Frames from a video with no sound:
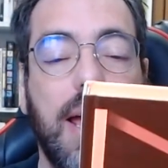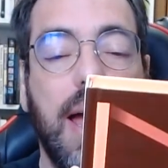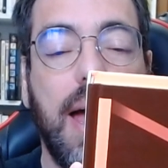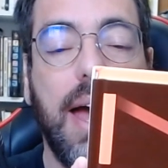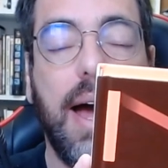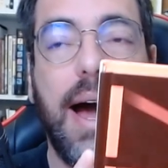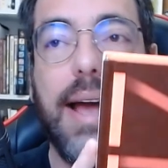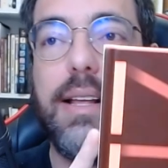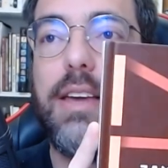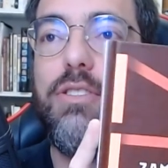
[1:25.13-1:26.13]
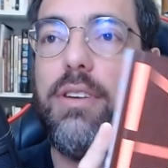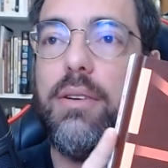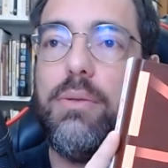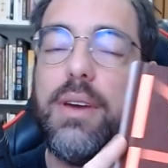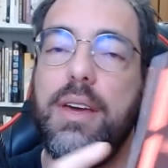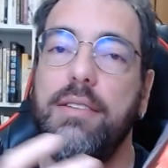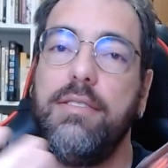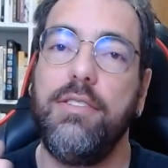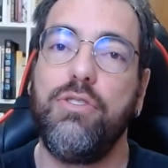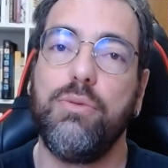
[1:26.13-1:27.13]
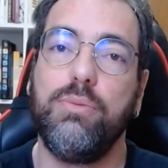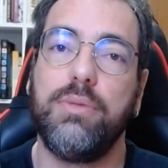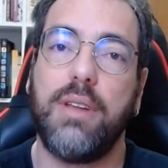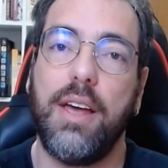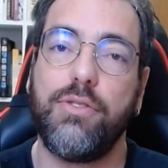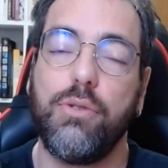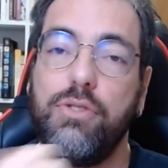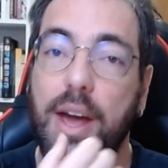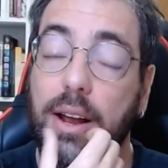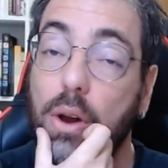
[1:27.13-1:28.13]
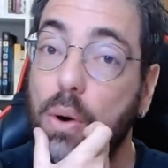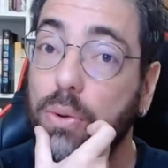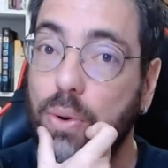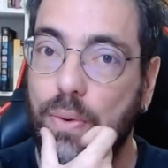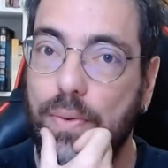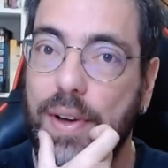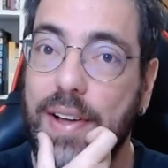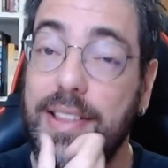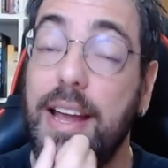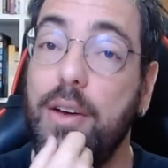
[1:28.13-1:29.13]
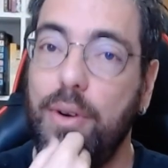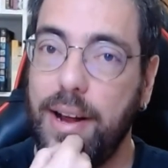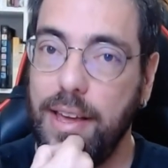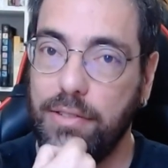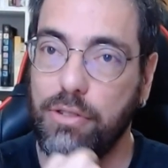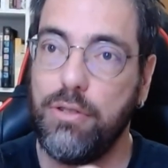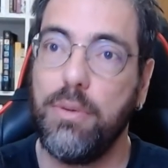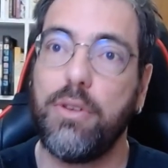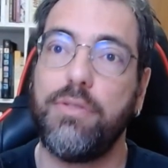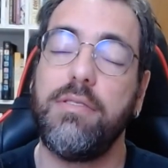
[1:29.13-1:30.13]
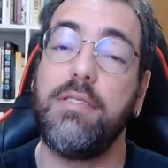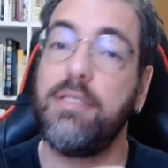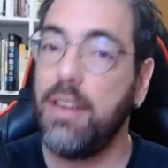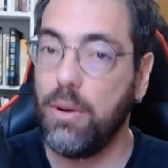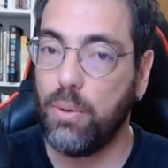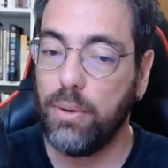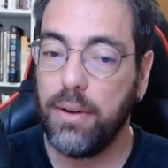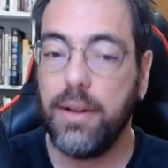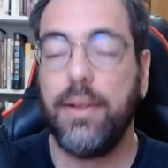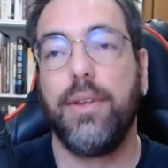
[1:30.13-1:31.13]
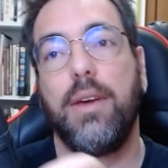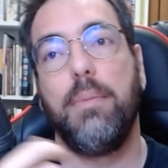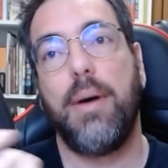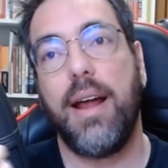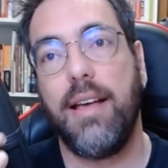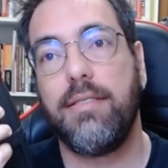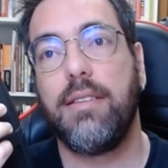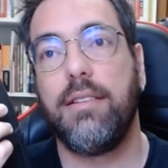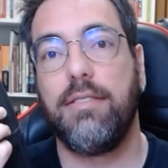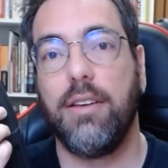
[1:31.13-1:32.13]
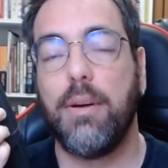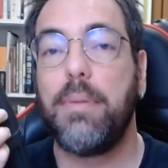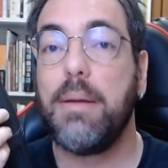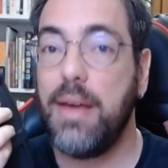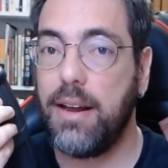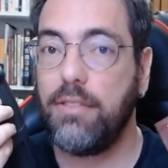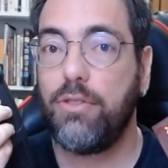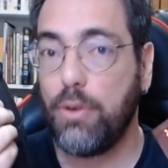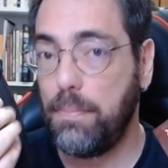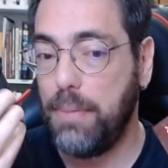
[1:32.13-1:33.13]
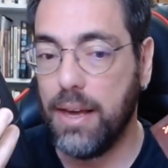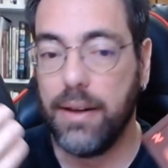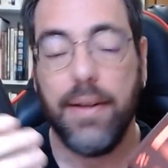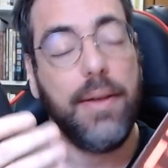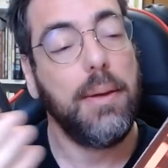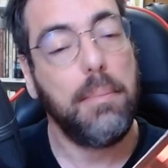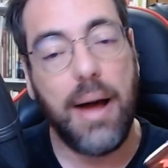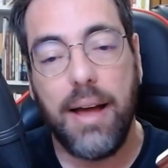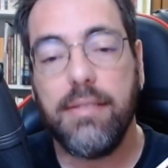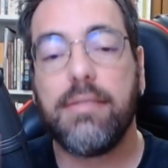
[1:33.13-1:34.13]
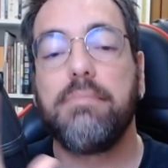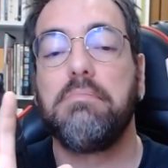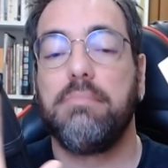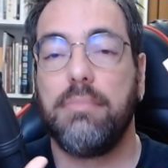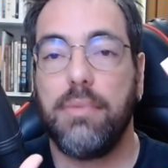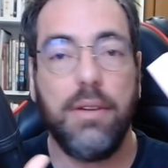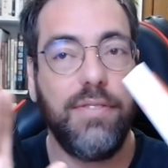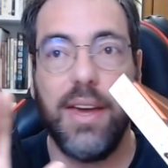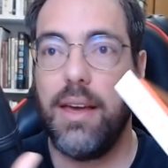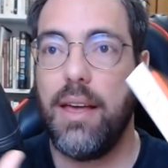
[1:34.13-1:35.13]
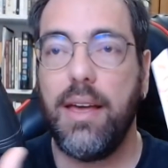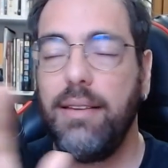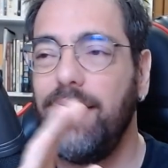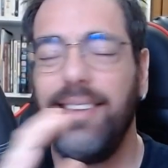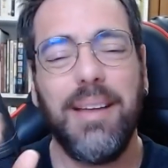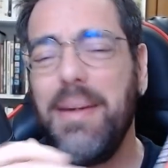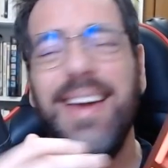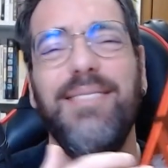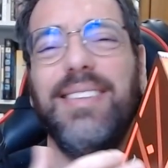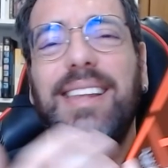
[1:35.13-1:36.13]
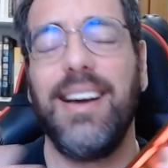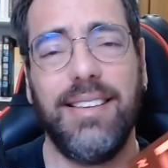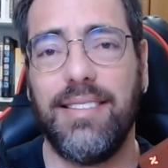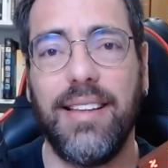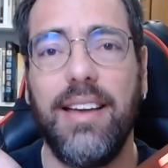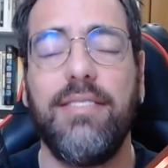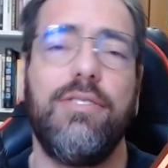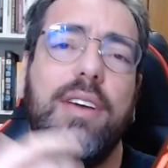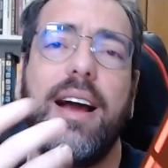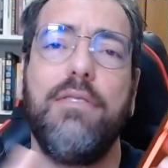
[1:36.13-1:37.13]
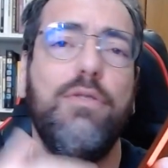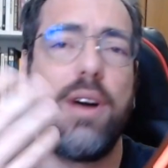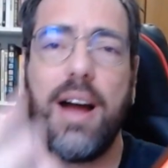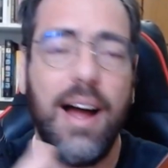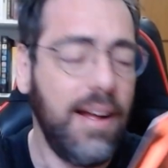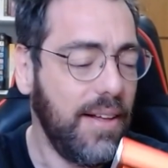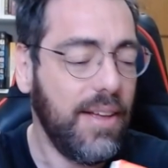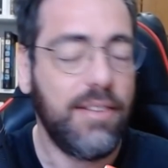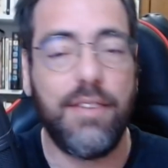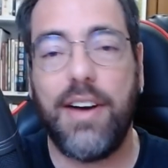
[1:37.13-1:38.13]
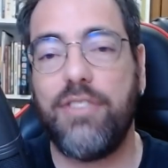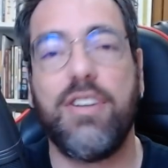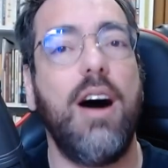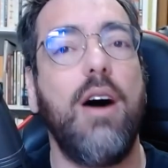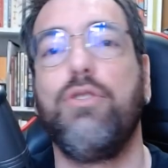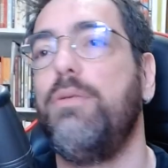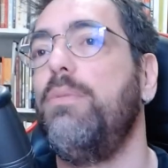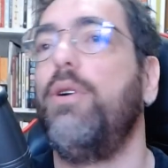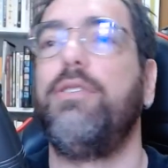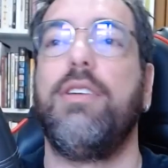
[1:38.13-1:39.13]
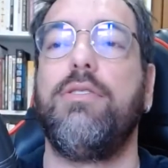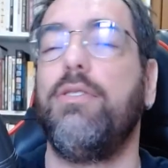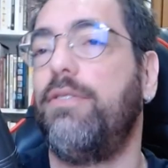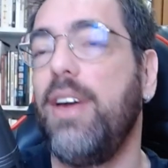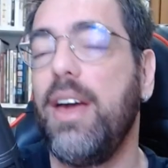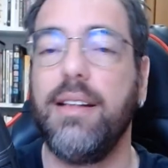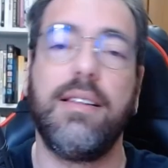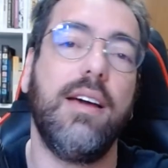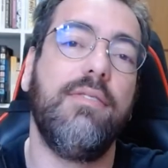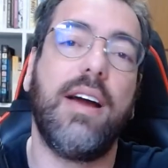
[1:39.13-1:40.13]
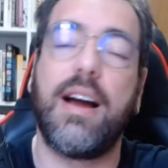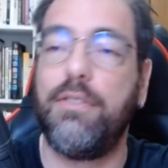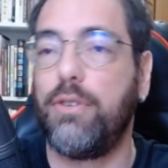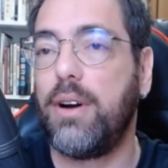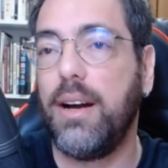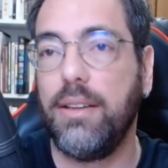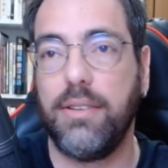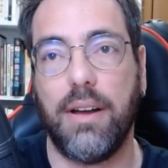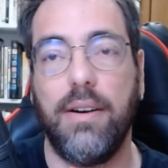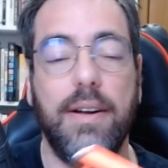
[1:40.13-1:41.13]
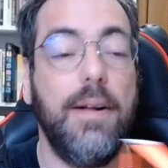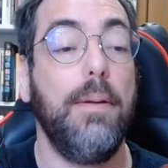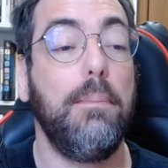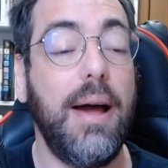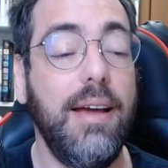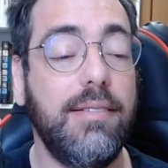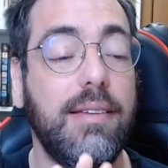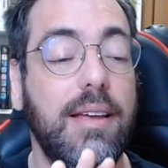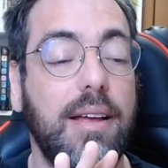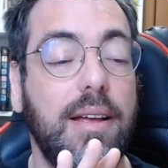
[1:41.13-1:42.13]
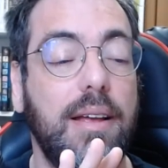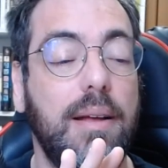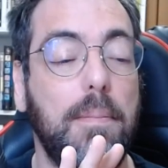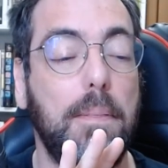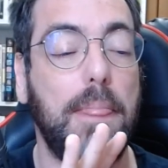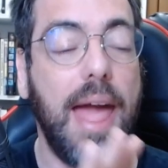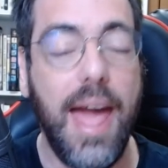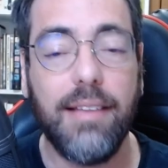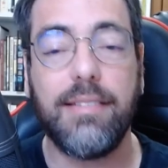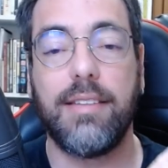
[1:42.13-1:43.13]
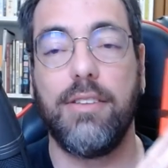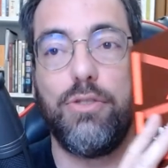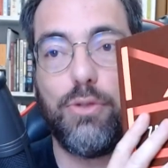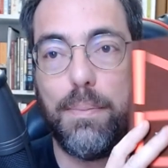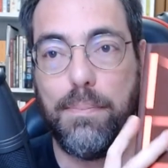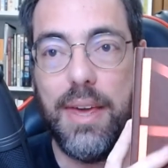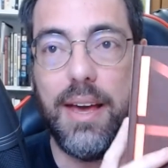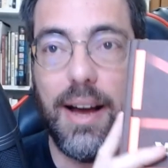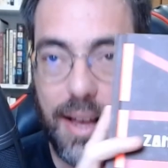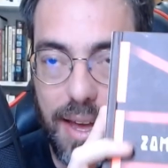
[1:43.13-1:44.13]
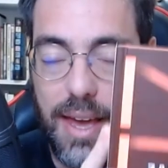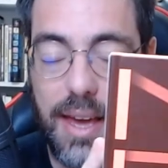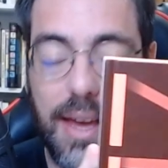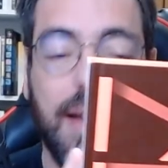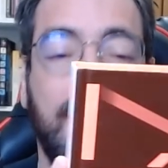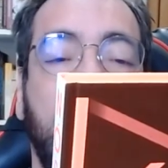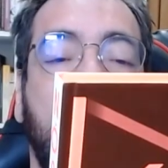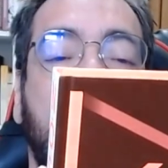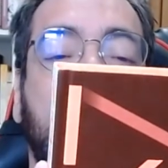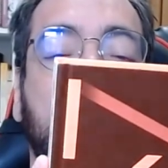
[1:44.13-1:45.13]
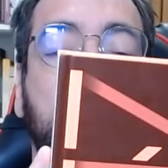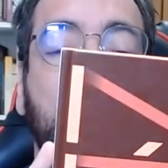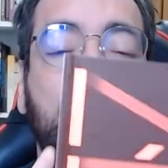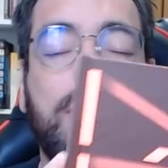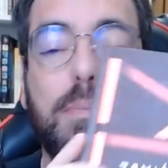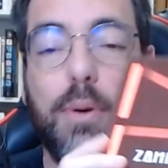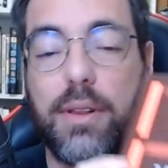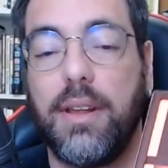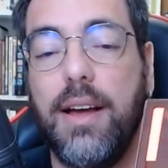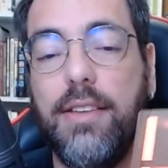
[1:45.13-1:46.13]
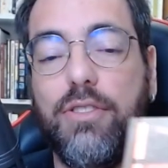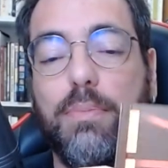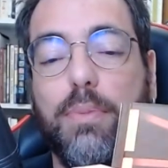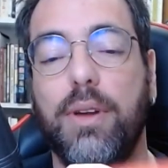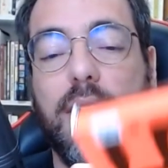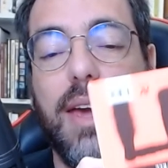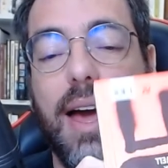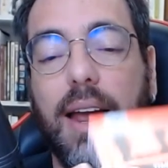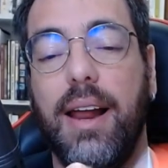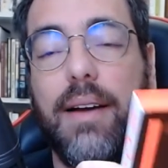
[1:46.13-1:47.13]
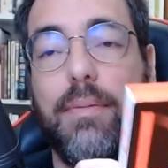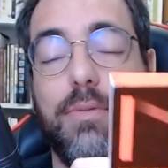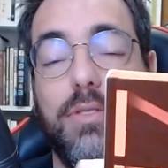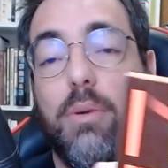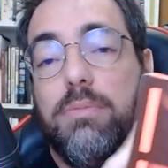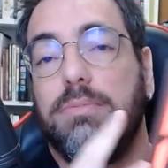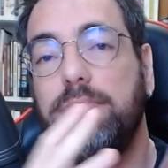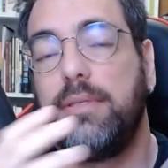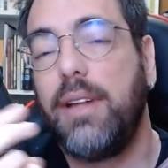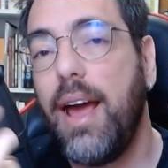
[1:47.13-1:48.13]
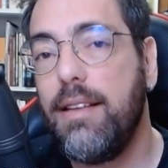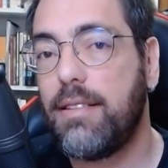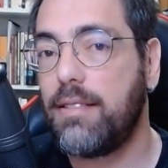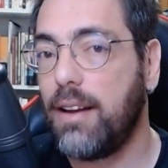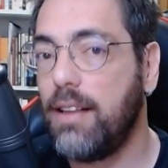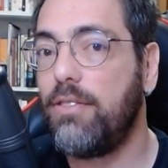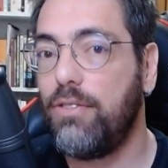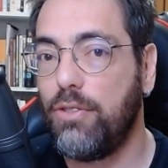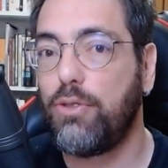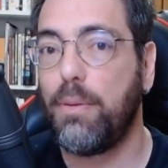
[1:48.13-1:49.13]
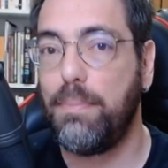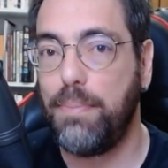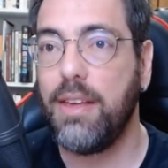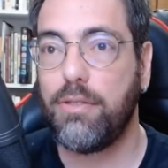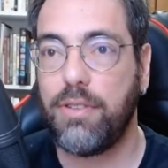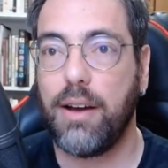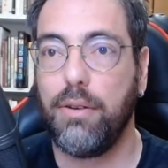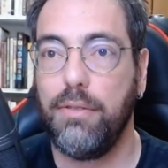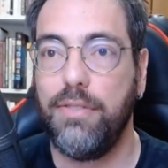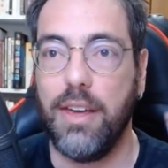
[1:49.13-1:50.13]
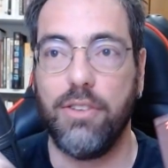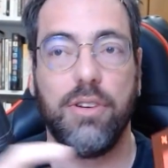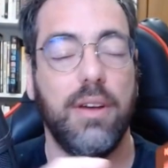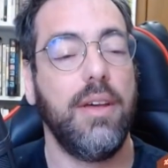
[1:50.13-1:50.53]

É, ainda que digam que existe um texto do Jack London anterior a isso, de 1905, que parece ter sido a primeira distopia. Mas, enfim, e, e também dane-se, né? Se você cavucar, você vai achar algo de 1890 e vai cavucando e tal. Mas essa distopia aqui, ela é muito importante porque ela são três as grandes distopias do século XX.